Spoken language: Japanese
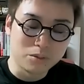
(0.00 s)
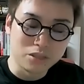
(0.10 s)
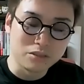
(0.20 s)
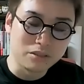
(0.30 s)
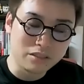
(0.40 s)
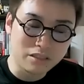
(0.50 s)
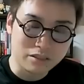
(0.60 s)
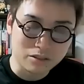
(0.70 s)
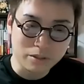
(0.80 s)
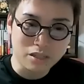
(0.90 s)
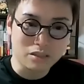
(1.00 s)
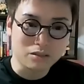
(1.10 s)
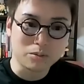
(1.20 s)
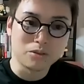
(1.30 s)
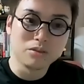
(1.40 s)
文字を認識するみたい
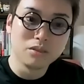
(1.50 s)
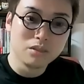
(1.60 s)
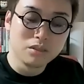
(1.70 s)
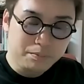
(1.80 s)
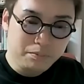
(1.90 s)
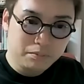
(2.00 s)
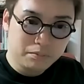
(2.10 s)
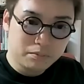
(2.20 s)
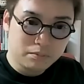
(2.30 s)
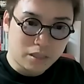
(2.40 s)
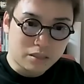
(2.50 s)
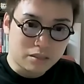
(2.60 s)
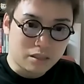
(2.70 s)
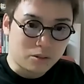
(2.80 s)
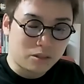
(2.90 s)
なのも、めっ
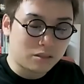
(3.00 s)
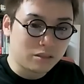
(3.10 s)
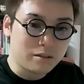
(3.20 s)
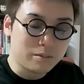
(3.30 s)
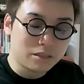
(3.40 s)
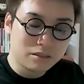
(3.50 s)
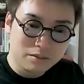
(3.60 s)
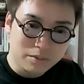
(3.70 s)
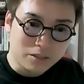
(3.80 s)
ちゃ精度高くできます。